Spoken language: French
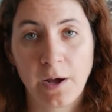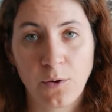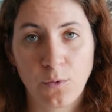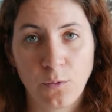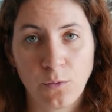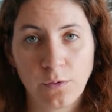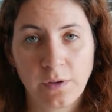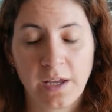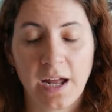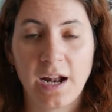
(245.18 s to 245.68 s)
par
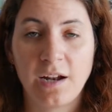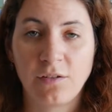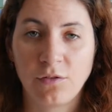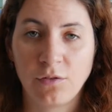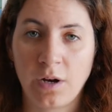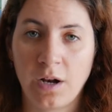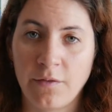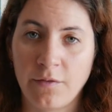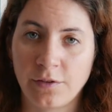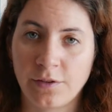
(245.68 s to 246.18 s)
contre,
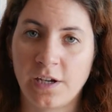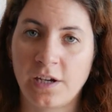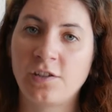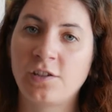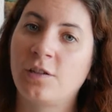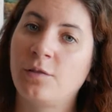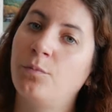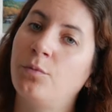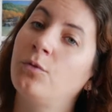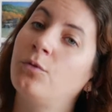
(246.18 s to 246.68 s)
elles ont
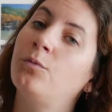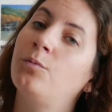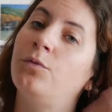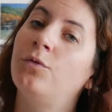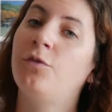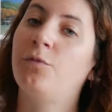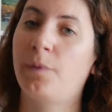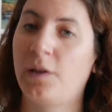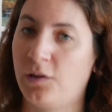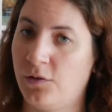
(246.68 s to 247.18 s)
l'avantage d'être beaucoup
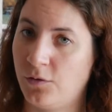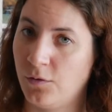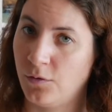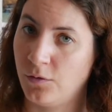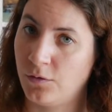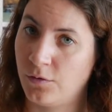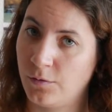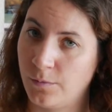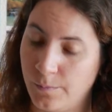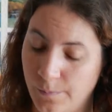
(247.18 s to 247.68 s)
plus
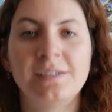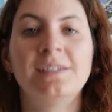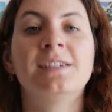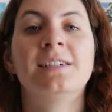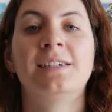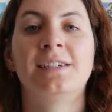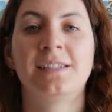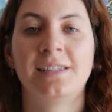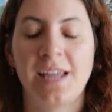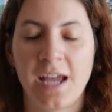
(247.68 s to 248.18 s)
spacieuses.
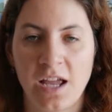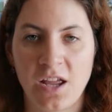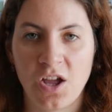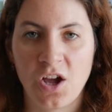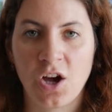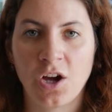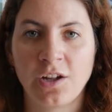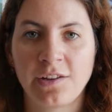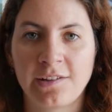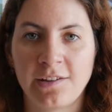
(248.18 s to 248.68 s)

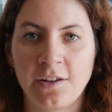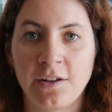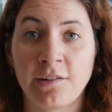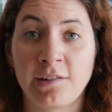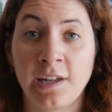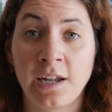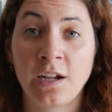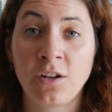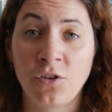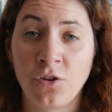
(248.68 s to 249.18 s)
D'ailleurs, c'est
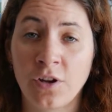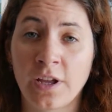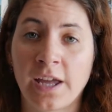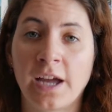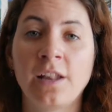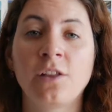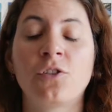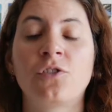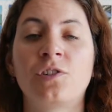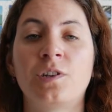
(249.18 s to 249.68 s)
dans un
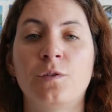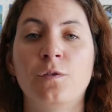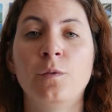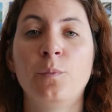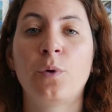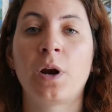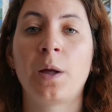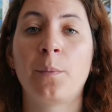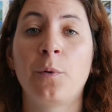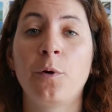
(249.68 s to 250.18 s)
ryokan que j'ai
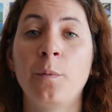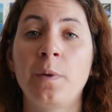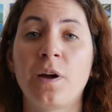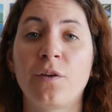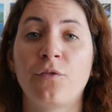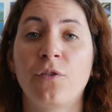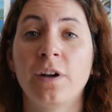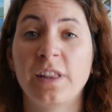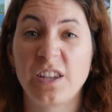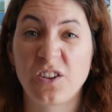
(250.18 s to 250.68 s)
vu pour la
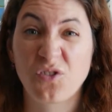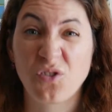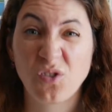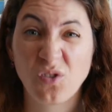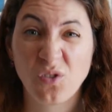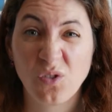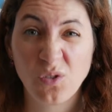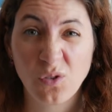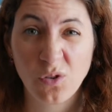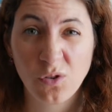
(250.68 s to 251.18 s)
première fois des
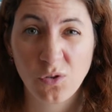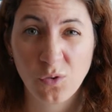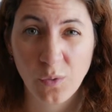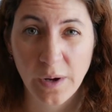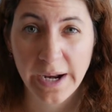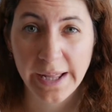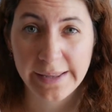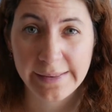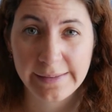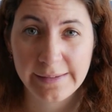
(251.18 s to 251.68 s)
chaussons de
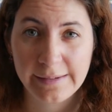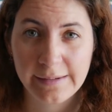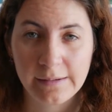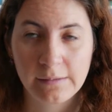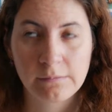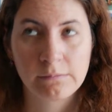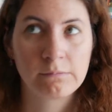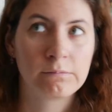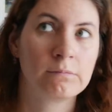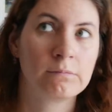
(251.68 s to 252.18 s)
toilette.